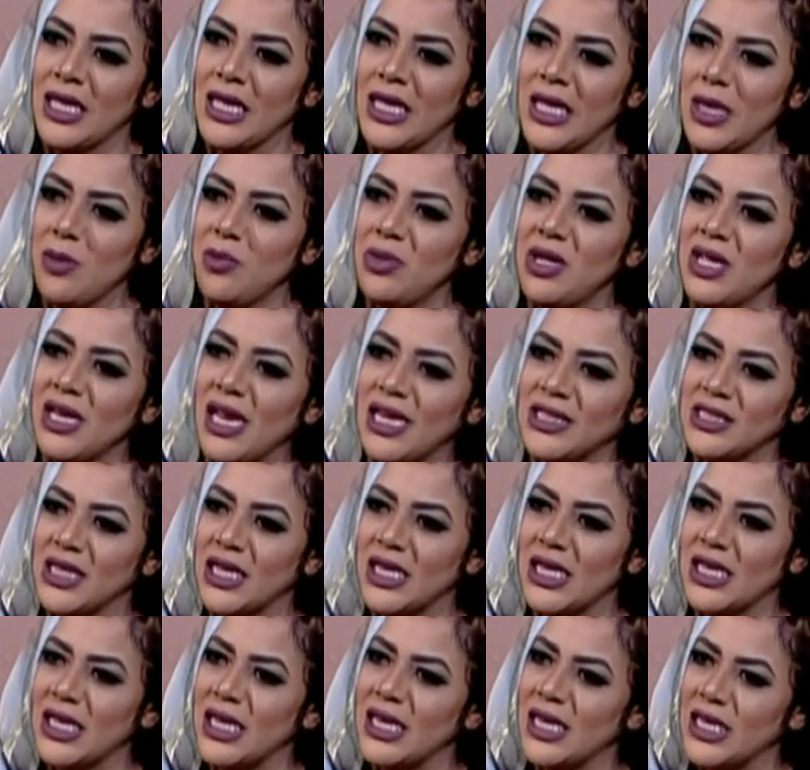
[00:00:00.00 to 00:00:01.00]
يمكن عشان
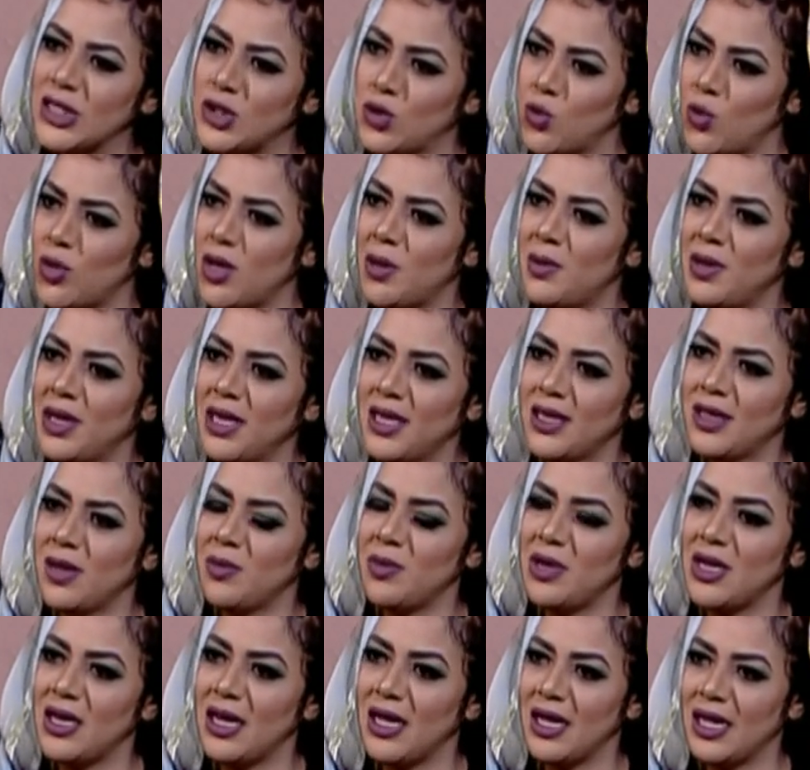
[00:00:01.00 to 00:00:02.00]
كده الناس شويه بعيده
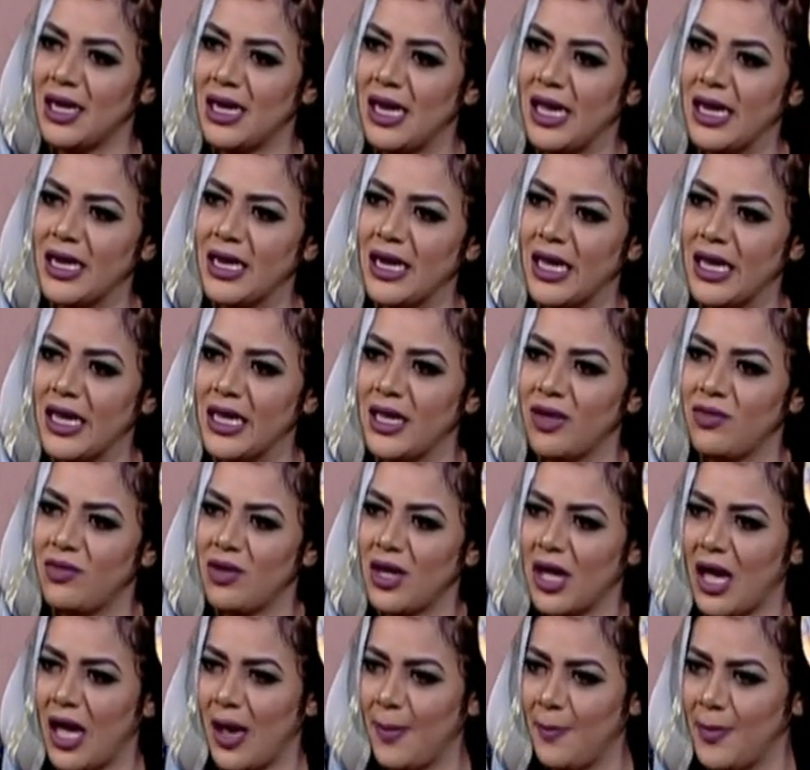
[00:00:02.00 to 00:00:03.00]
منها لان هي
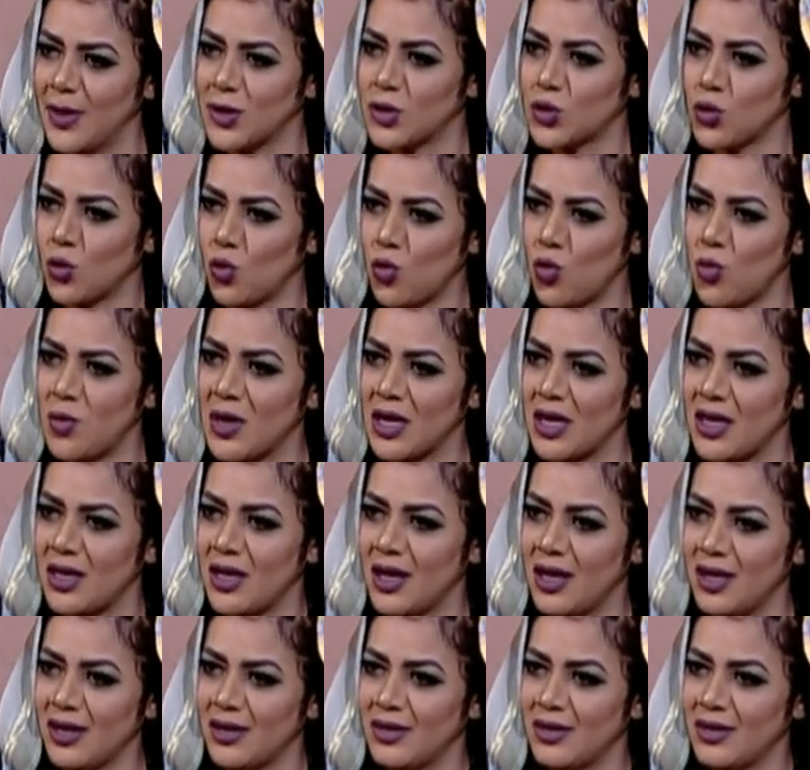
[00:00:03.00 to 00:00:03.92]
فيها حبه صعوبه كده